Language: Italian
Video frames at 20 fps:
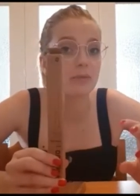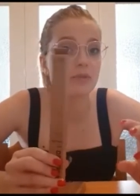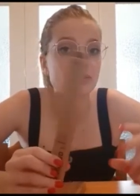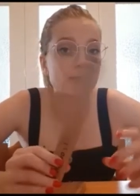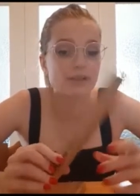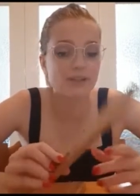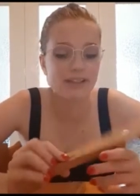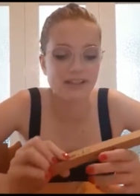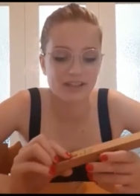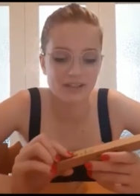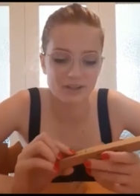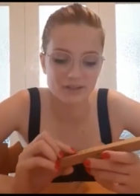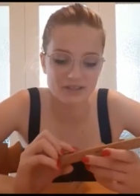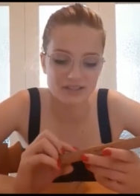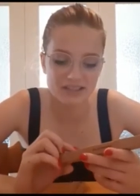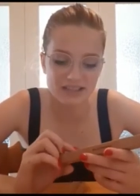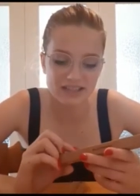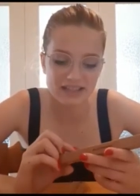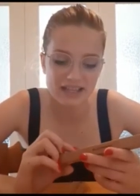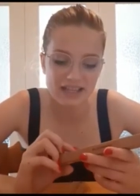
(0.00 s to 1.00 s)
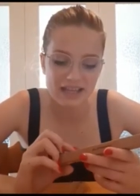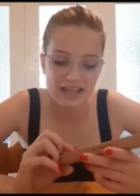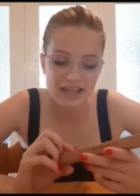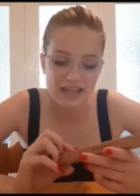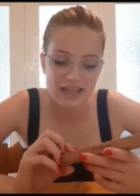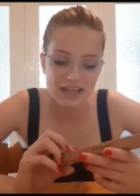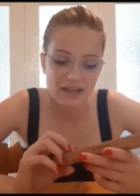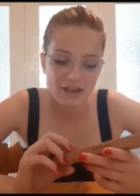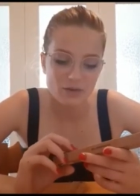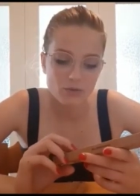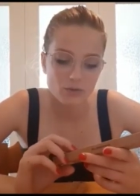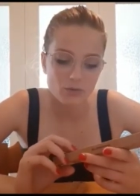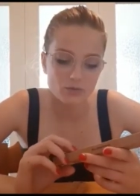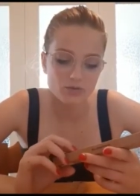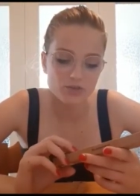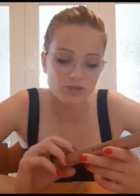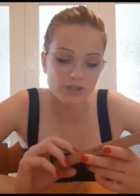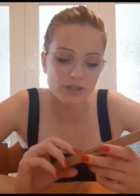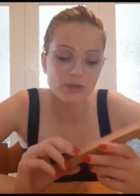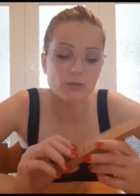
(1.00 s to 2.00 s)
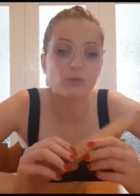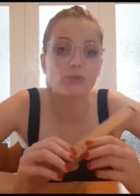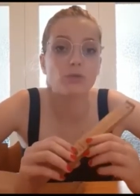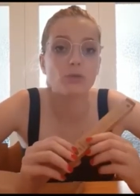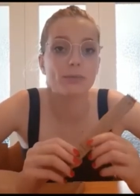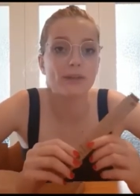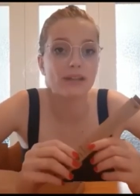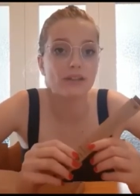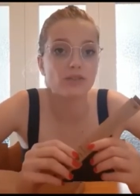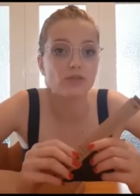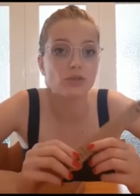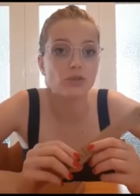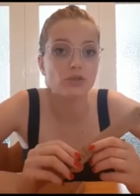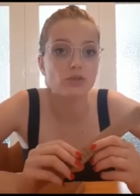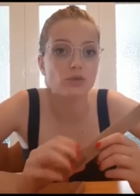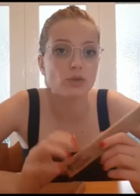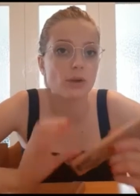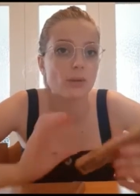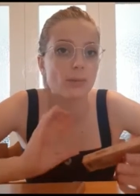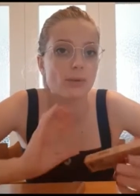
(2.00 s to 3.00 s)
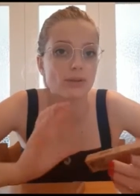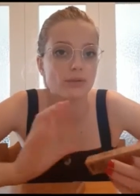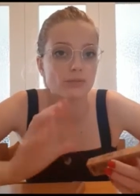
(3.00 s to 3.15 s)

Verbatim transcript: possiamo dire così. Ce n'è uno medio, cioè per